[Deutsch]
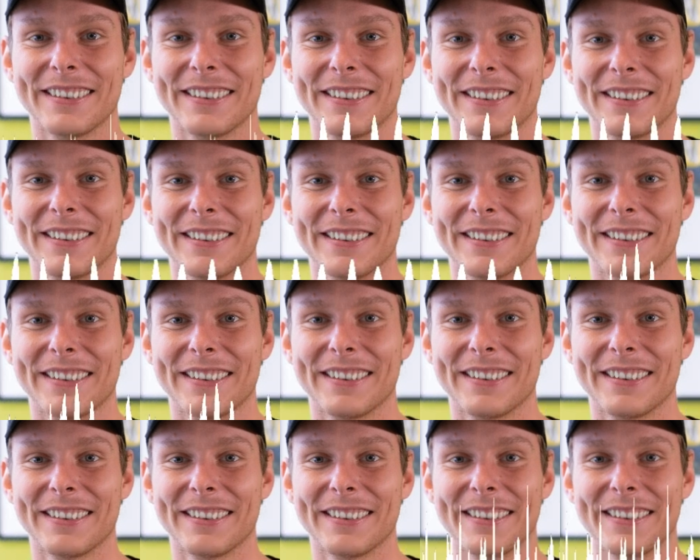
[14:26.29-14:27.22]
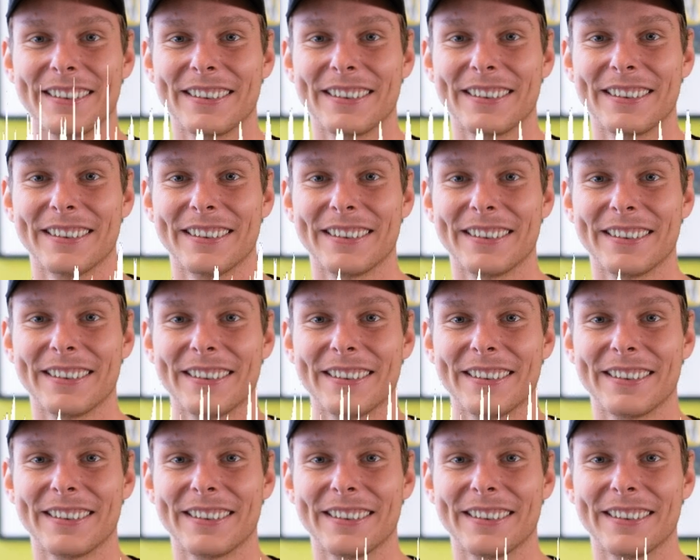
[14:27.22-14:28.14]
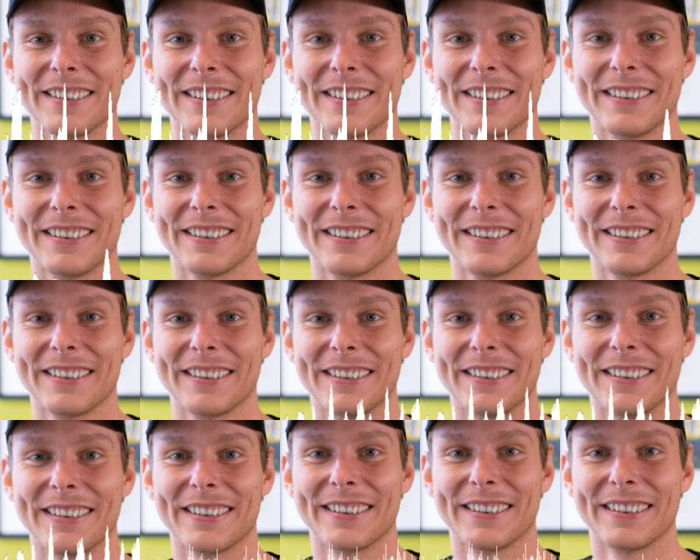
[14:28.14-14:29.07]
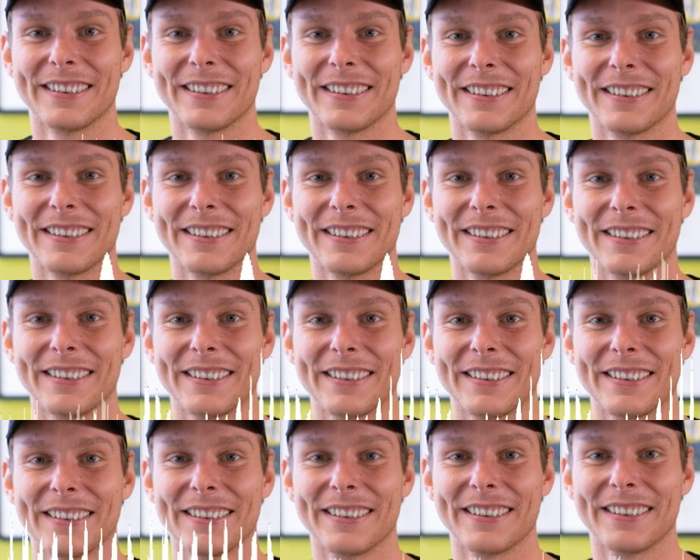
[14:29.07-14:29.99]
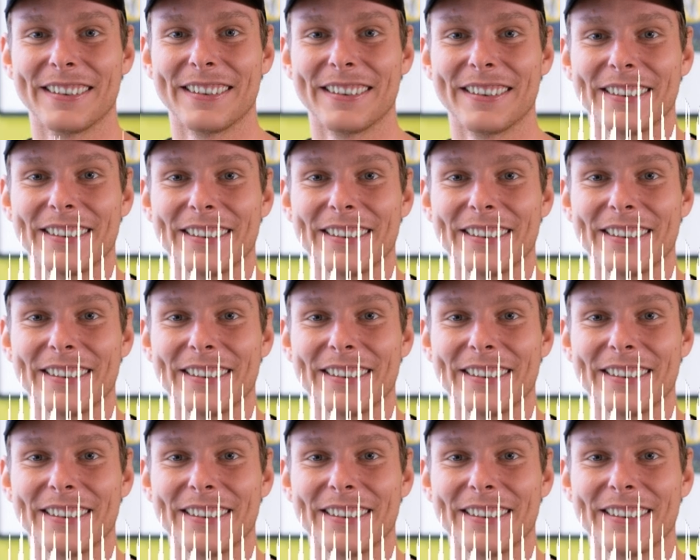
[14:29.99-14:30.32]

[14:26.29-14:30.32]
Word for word: zum Volleyball oder warst du einfach nur zu groß für Fußball, so,